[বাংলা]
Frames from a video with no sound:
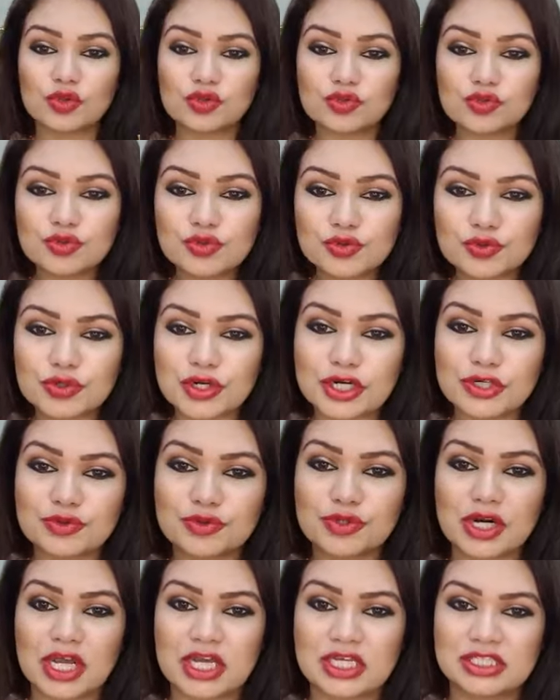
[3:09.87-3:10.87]
কত টুকরা
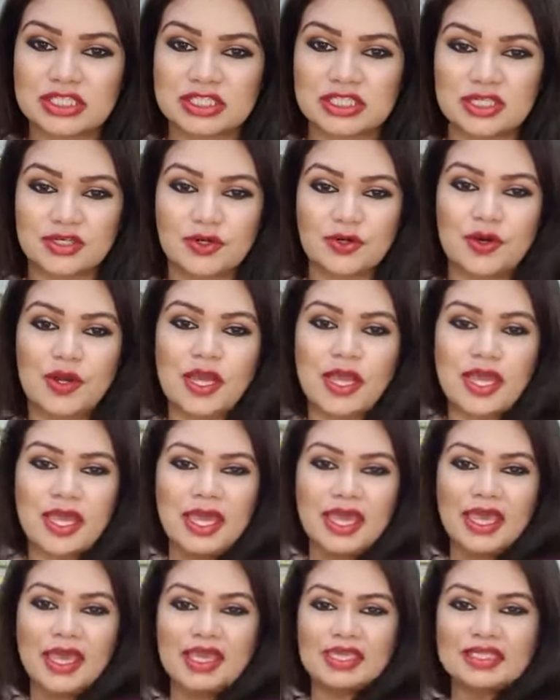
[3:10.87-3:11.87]
টুকরা আসছিল
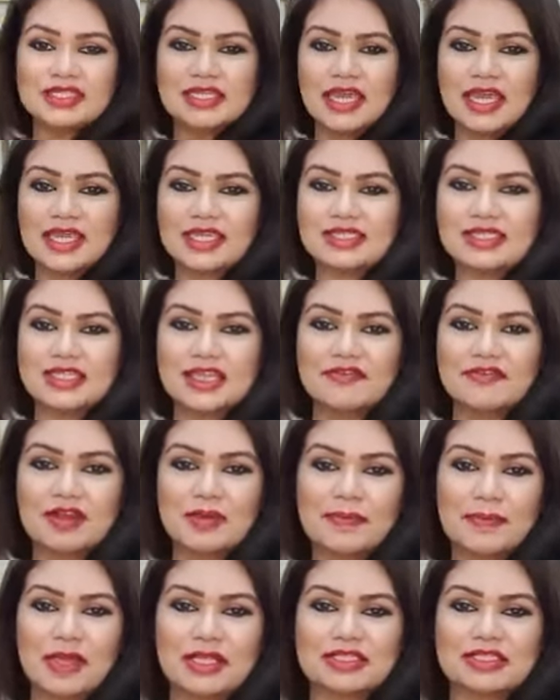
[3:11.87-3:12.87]
এই যে এই
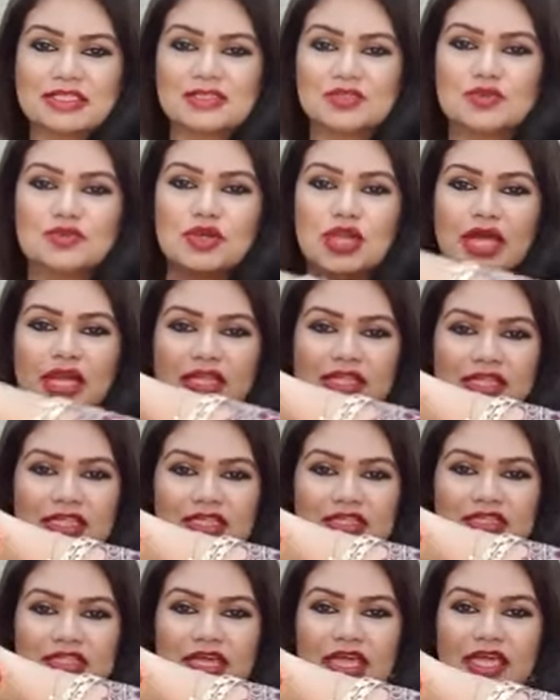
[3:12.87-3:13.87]
স্লিভের প্যাচেসগুলো
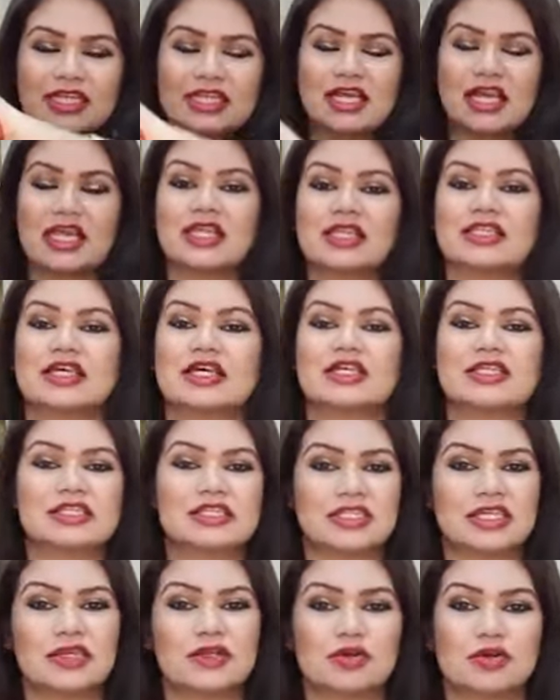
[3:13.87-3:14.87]
আলাদা আসছে এটা আলাদা
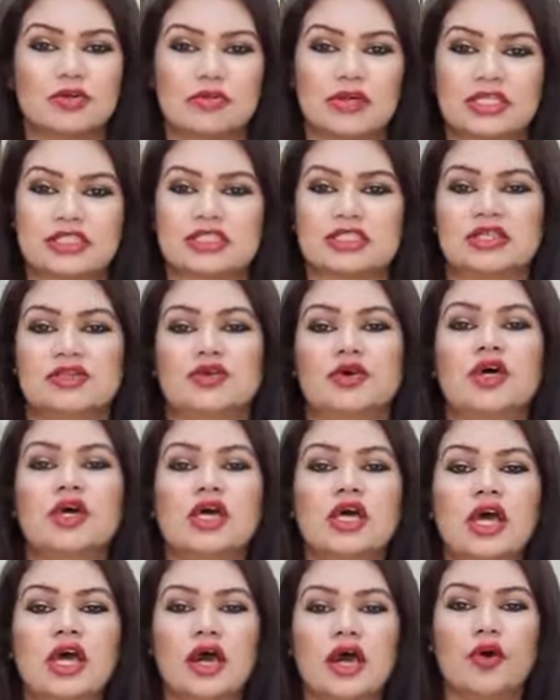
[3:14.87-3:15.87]
আসছে এরকম আসছিল
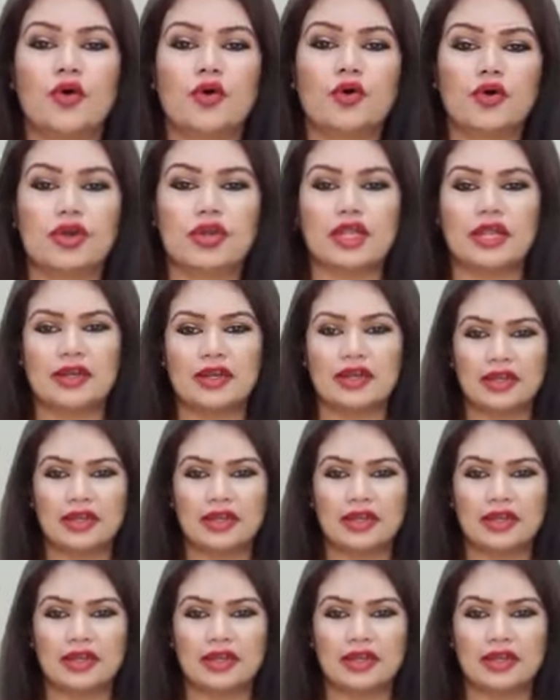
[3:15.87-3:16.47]
ওড়নার